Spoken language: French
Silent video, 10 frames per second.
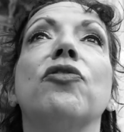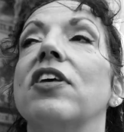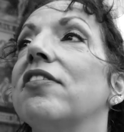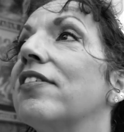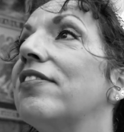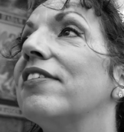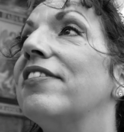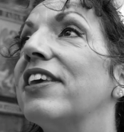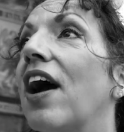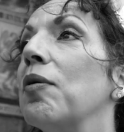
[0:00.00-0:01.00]

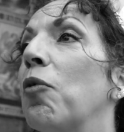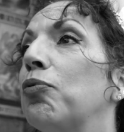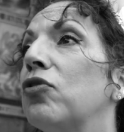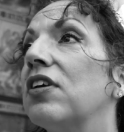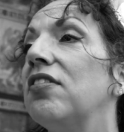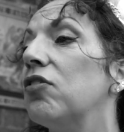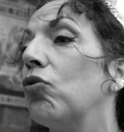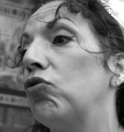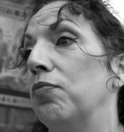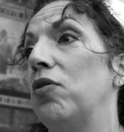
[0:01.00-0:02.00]
c'est carrément plus sexy.
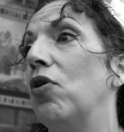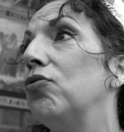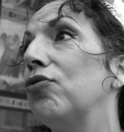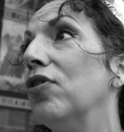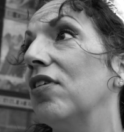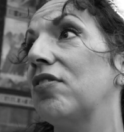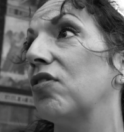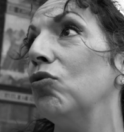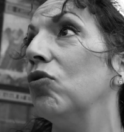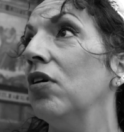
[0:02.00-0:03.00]
Toi, tu m'as eu à l'usure, hein,
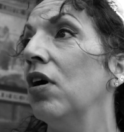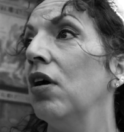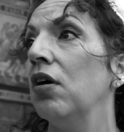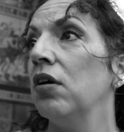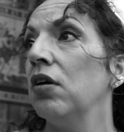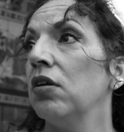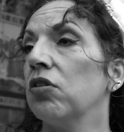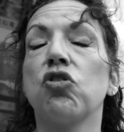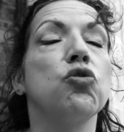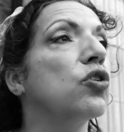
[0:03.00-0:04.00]
c'est tout. Hein.
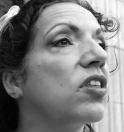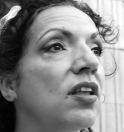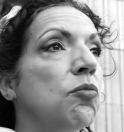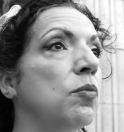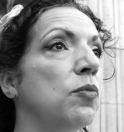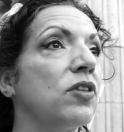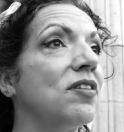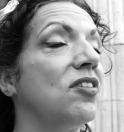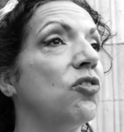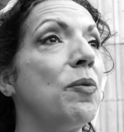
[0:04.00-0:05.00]
je suis en train de me demander
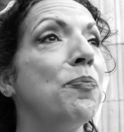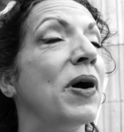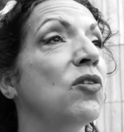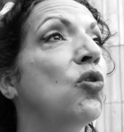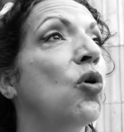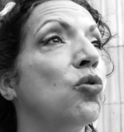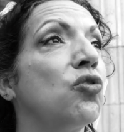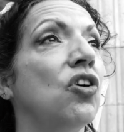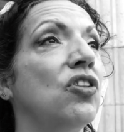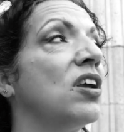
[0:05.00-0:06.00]
si je fais pas une grosse
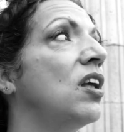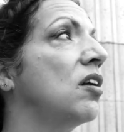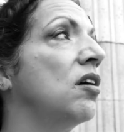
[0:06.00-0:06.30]
connerie